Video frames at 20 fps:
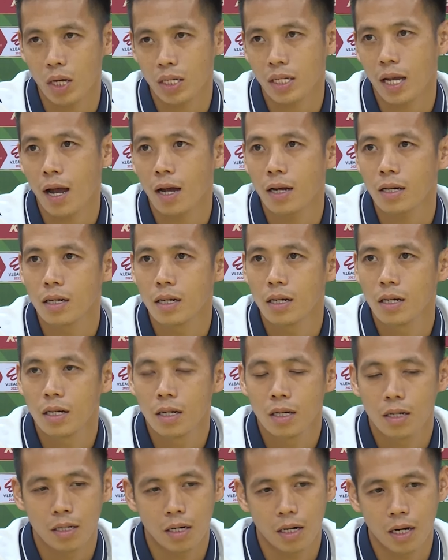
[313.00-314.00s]
tỏa sáng
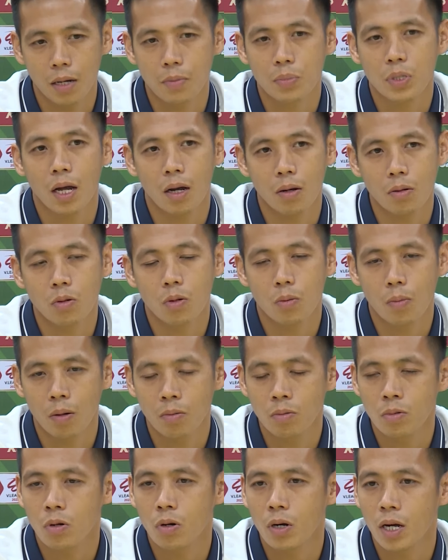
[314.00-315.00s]
để làm sao đội
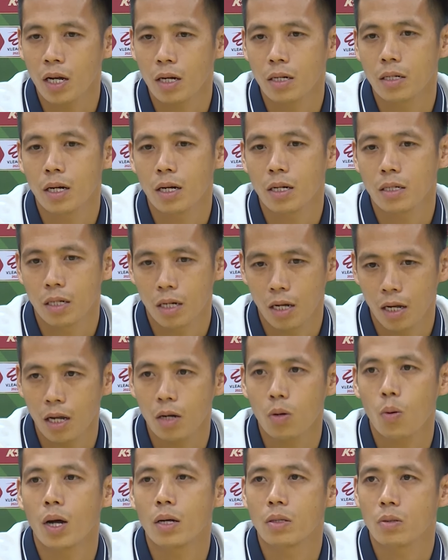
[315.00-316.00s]
bóng cũng có vẻ
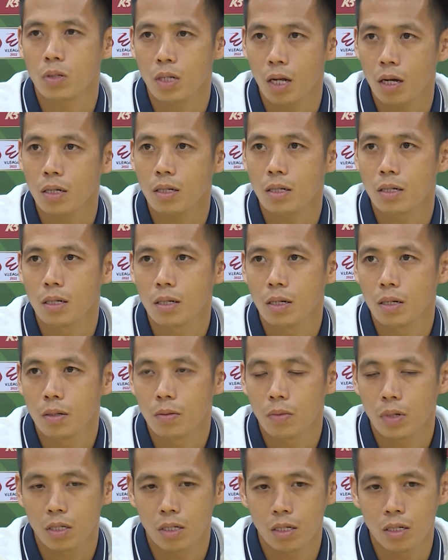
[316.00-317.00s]
kết quả tốt nhất,
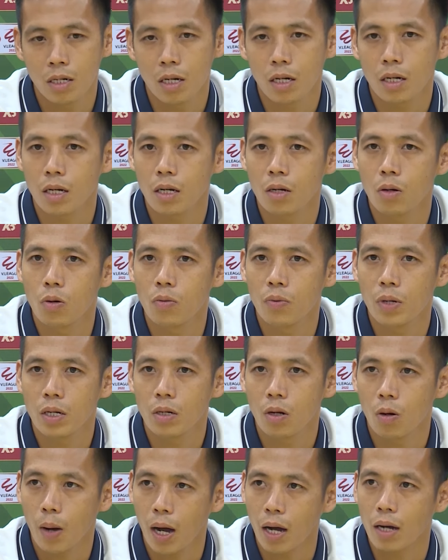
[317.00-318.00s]
giữ được cái ngôi vị
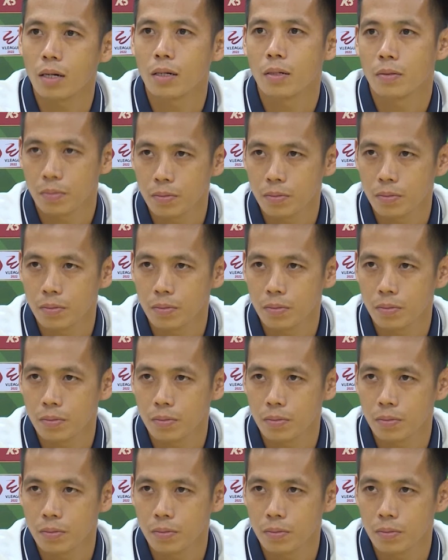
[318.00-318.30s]
đầu bảng.